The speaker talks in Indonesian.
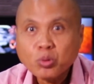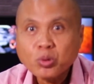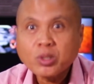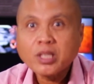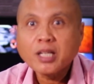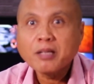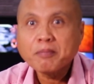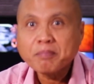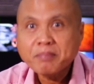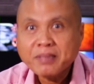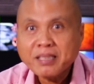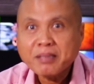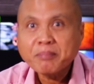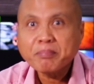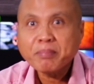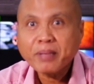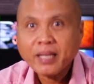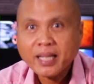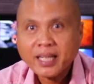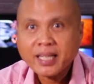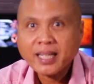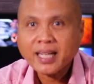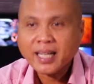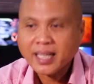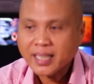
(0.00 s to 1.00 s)
keping
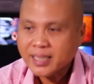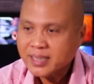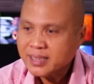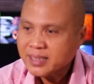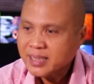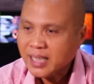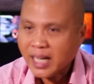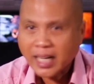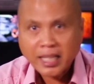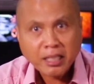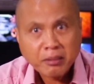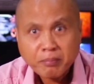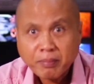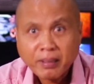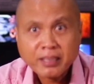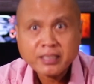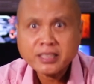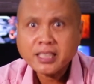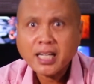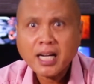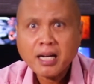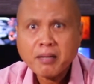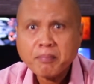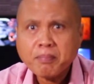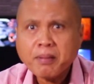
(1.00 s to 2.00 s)
perak.
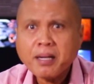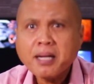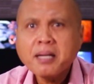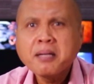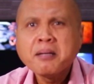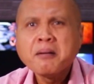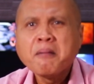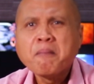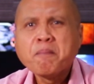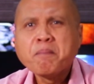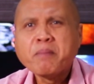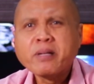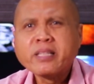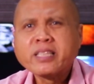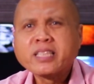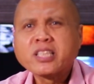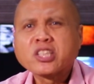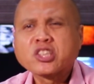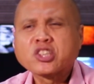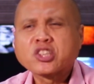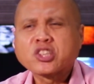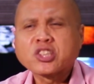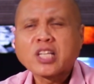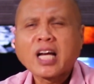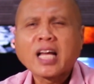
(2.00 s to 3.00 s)
Akibatnya apa?
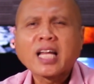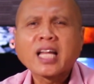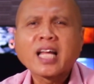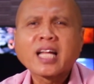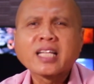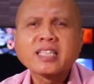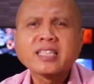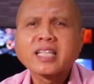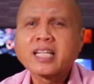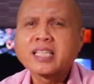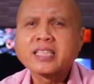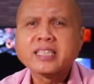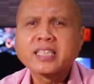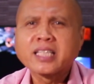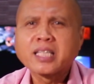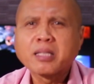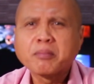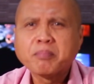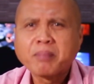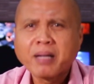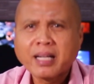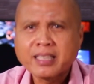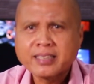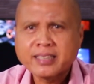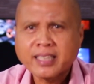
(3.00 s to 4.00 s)
Penyesalan yang tiada
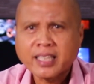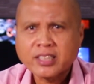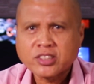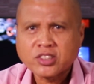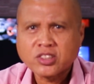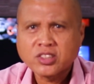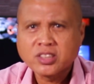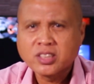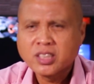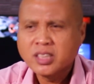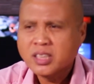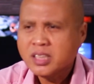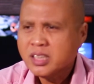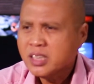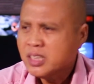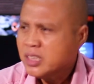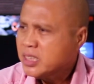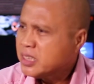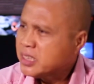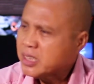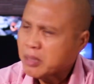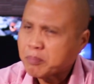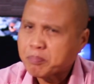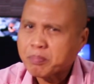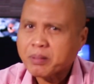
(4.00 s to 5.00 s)
batas.
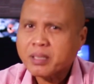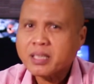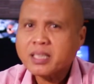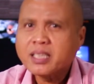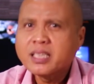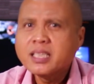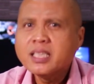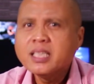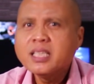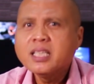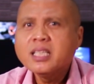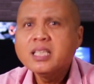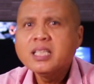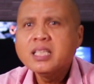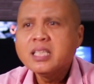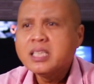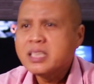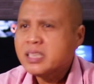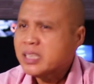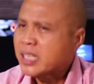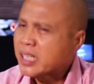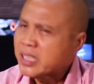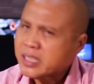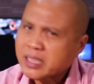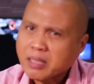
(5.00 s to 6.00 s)
Dia pergi
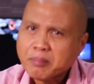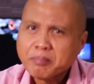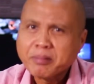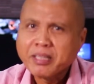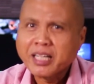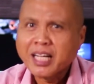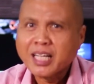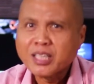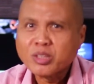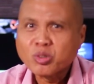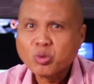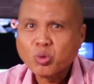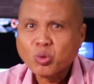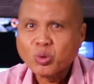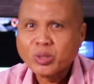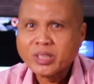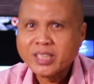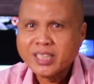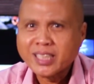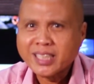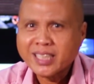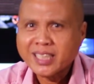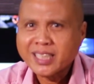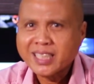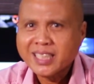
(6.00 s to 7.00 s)
dan dia menggantung
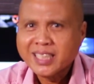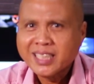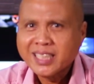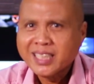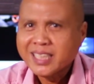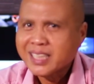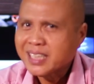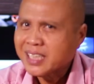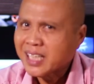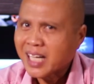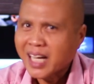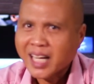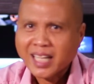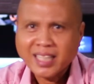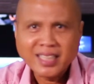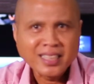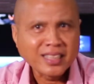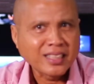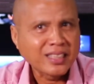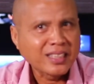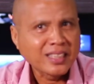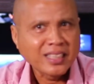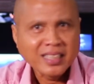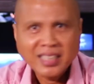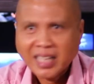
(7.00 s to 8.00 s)
diri dan
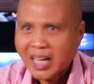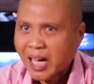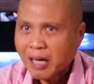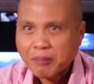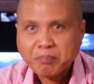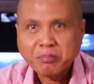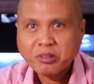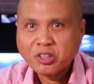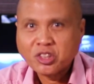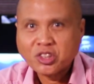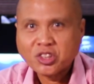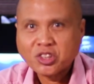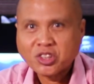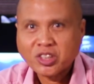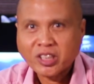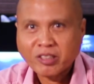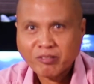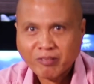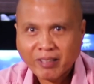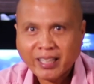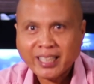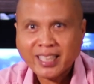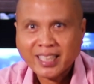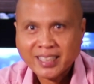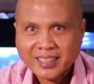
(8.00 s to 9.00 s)
habis
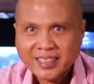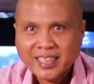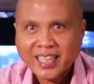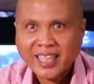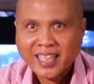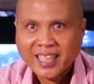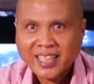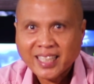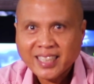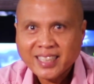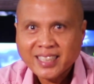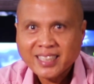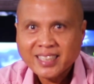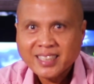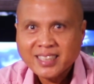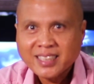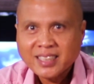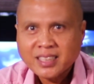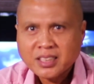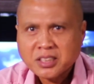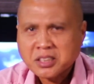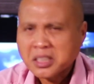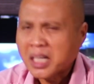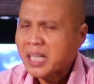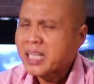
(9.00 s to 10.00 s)
riwayatnya.
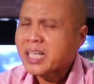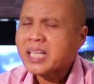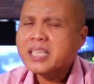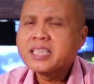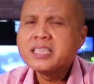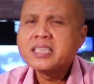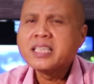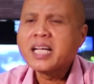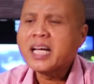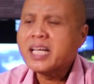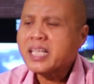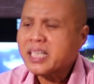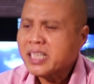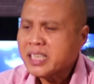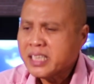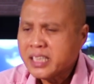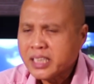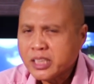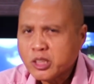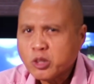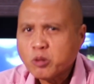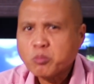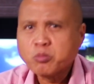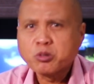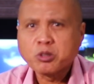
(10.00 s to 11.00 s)
Saya tidak ingin
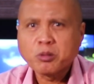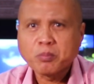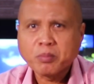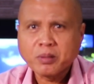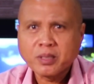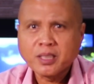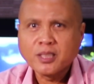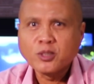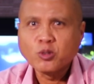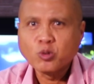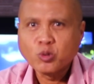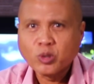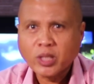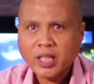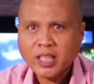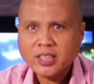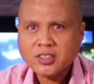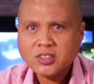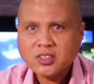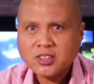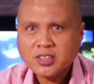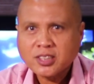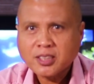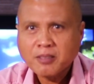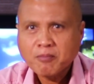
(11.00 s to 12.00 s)
hidup seperti
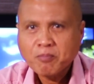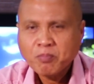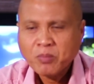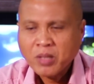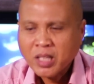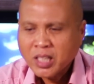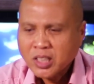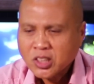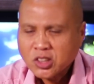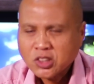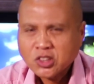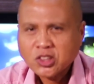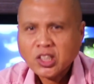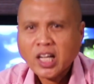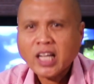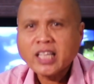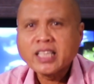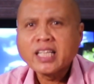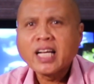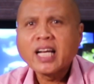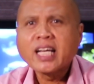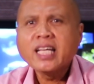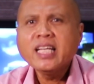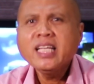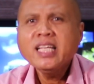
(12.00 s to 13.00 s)
Yudas.
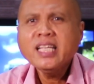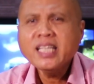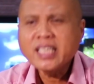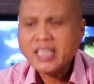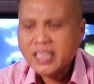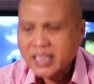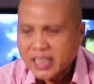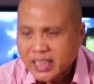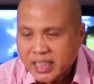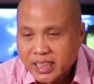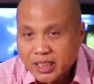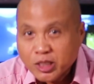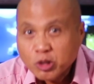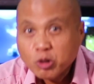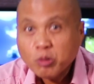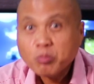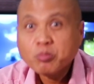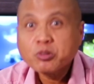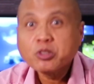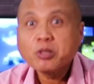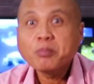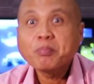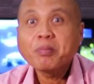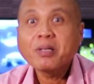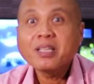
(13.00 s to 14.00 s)
Saya ingin hidup
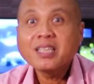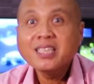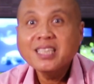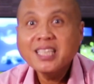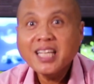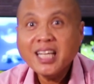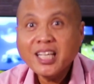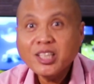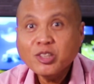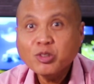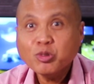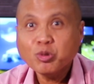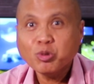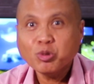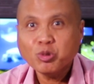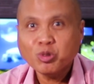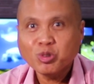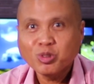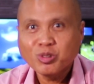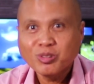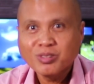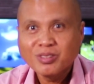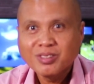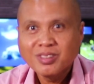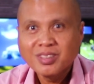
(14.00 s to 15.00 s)
seperti
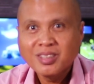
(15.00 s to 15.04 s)
Yesus